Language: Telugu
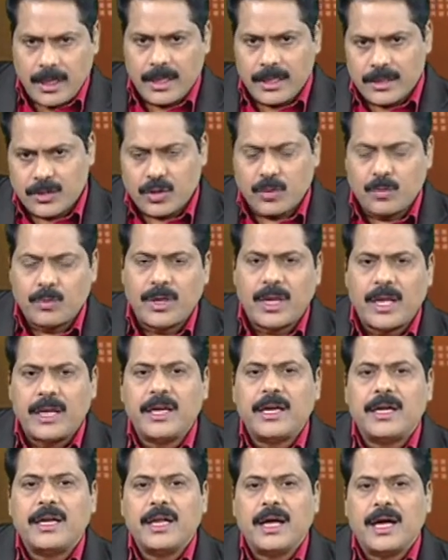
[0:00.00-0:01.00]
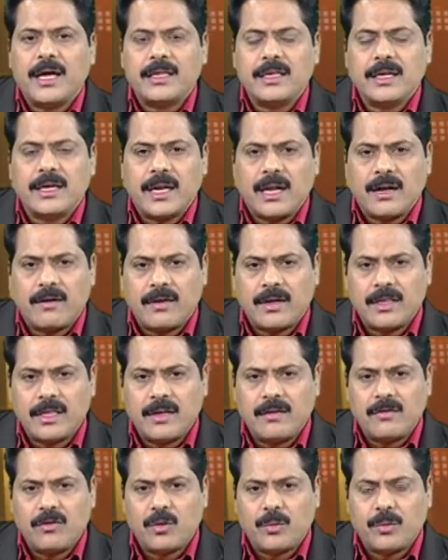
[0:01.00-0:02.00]
ఈ సొమ్ములన్నింటినీ ఆర్థిక
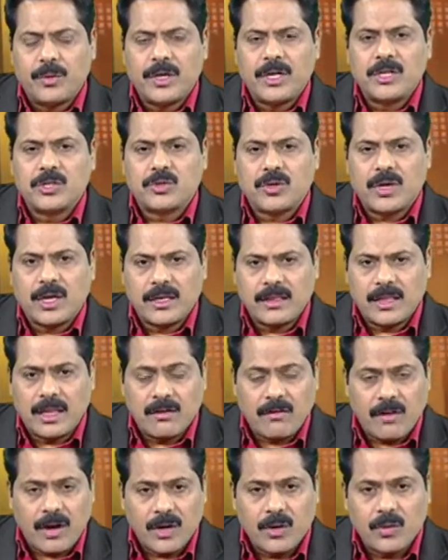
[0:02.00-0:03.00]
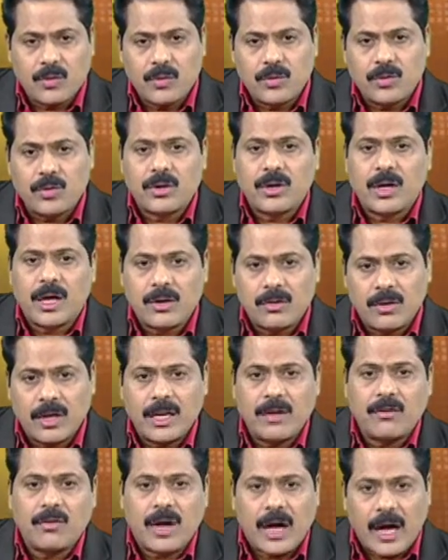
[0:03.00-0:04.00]
లావాదేవీలను ఉపయోగించుకోవడానికి దాన్ని వాడుకుంటున్నారు
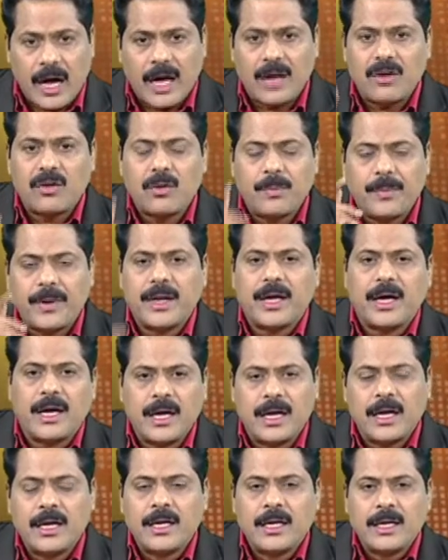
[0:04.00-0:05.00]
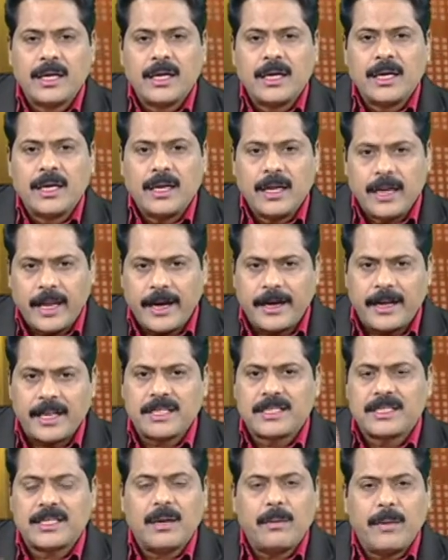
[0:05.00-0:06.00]
అనే ఒక ఆరోపణ
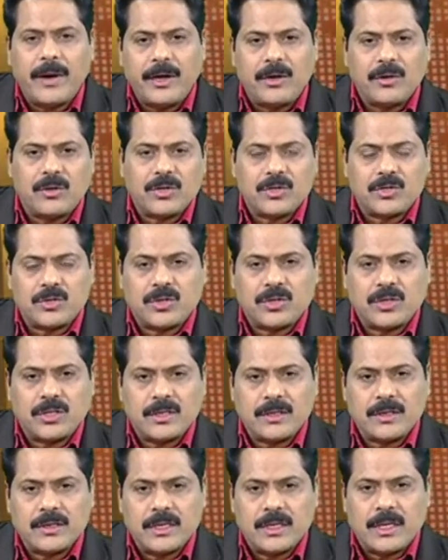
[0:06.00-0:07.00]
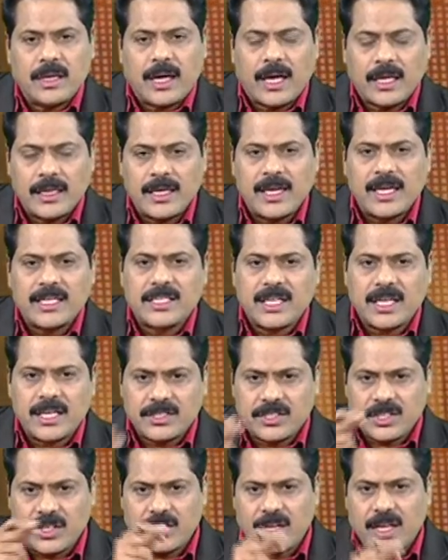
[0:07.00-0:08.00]
లేటెస్ట్గా బయటకు వస్తుంది అందుకే
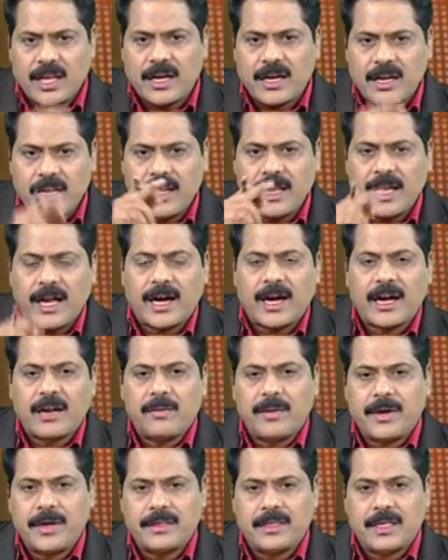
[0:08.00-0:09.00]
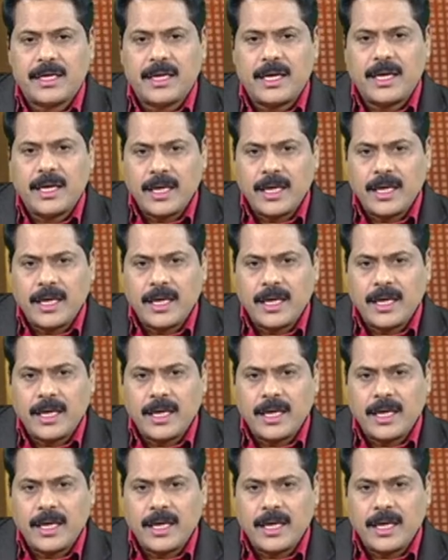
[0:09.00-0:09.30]
శరత్చంద్రారెడ్డిని అక్కడ పెడితే